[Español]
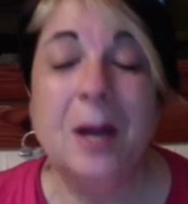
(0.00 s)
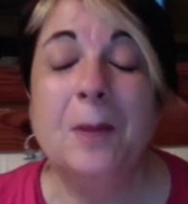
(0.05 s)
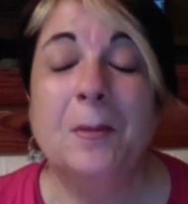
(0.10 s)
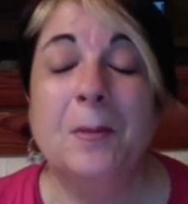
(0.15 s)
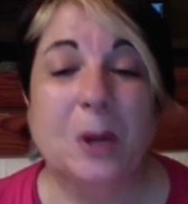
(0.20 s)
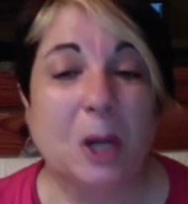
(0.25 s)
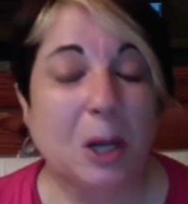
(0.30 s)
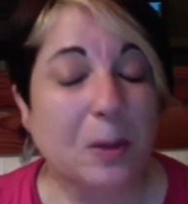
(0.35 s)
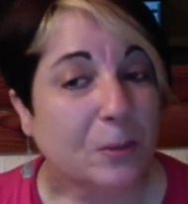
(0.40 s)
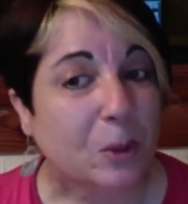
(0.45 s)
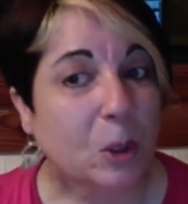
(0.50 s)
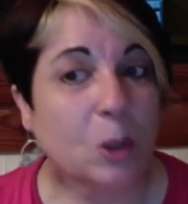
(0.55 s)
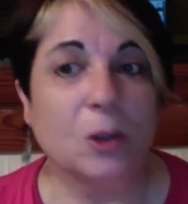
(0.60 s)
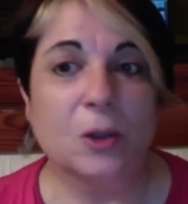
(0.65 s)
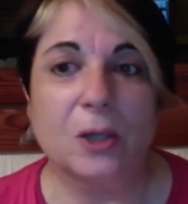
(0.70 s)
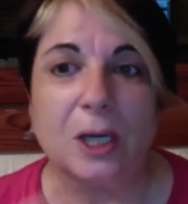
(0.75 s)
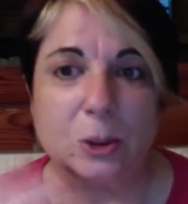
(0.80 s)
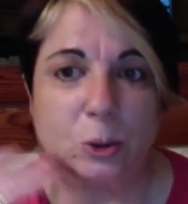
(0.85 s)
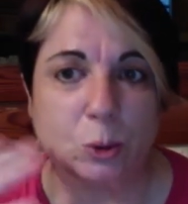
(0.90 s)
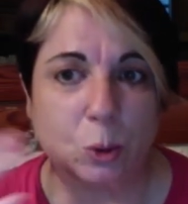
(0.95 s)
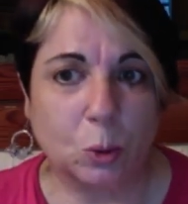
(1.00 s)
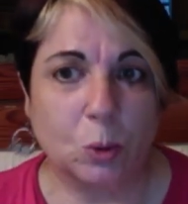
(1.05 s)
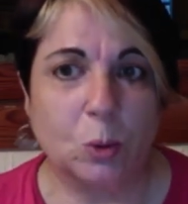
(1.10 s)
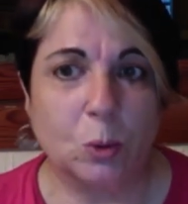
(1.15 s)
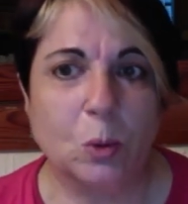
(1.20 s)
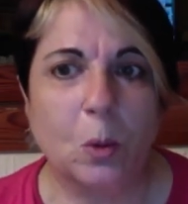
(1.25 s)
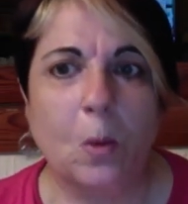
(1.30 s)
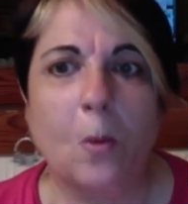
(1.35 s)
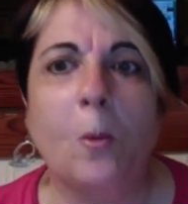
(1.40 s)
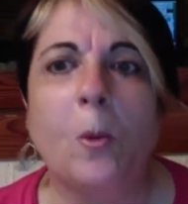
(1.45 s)
por ejemplo, Donald
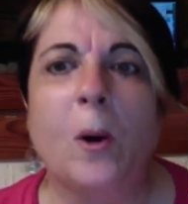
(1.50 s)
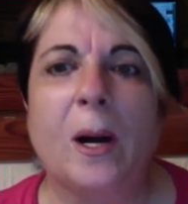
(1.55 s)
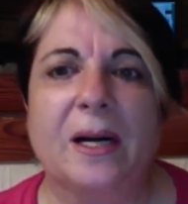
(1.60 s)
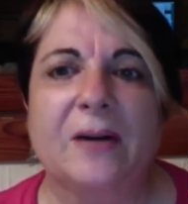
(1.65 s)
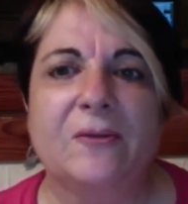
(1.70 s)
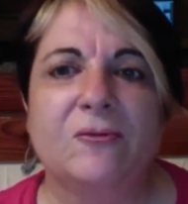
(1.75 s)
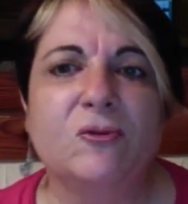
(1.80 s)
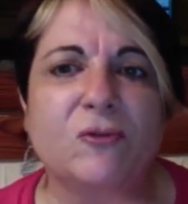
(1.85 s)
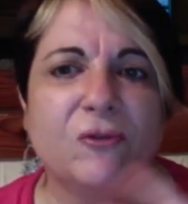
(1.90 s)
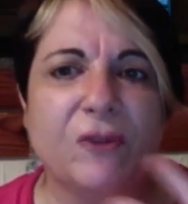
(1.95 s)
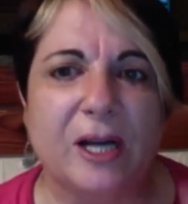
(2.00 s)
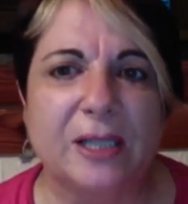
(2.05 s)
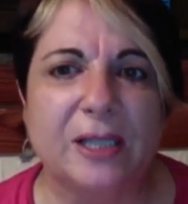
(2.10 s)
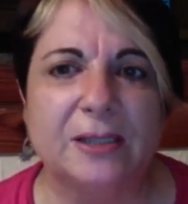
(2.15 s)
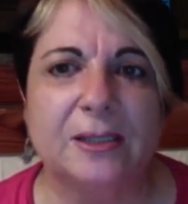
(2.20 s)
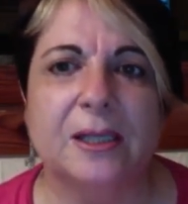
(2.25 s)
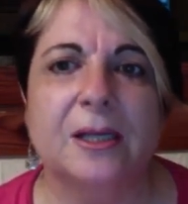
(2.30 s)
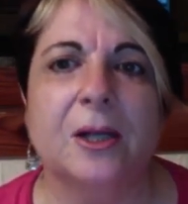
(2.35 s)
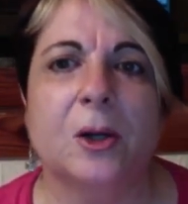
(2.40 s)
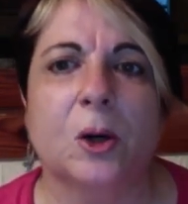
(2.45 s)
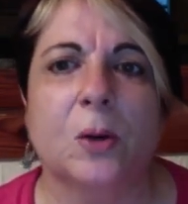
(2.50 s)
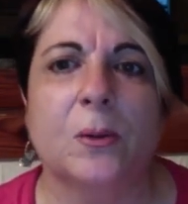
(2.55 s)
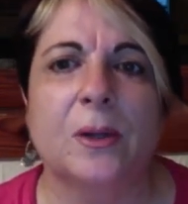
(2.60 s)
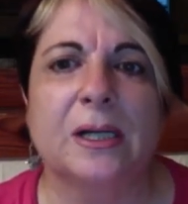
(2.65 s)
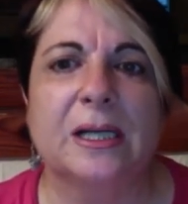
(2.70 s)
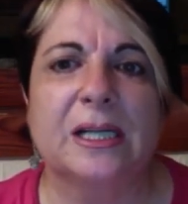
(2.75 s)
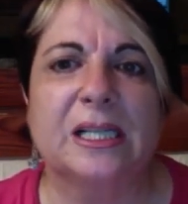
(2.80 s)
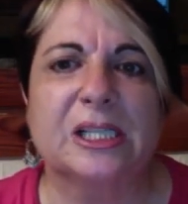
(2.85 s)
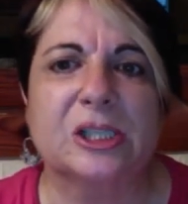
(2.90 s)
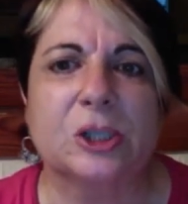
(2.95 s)
Trump, Warren Buffett y
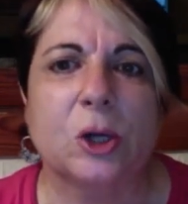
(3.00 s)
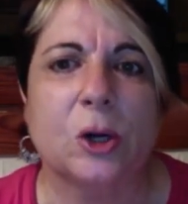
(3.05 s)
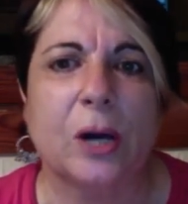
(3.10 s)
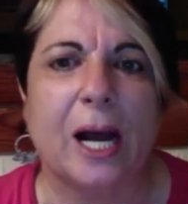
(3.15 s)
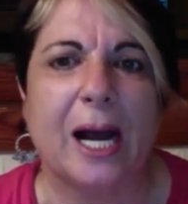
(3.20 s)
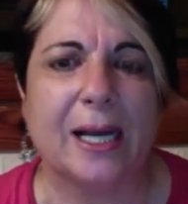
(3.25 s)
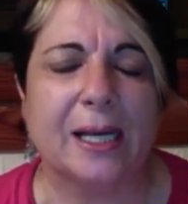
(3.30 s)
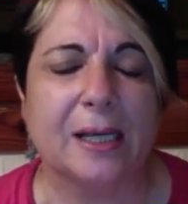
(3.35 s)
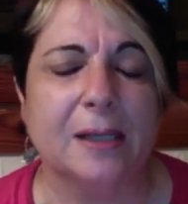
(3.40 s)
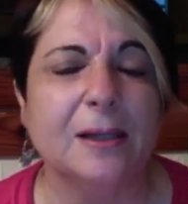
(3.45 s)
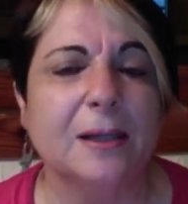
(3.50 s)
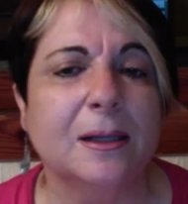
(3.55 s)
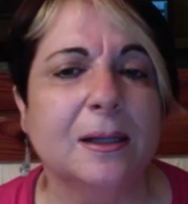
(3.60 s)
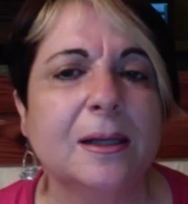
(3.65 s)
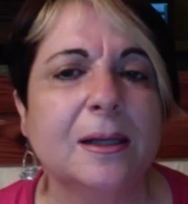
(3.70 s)
Robert Kiyosaki.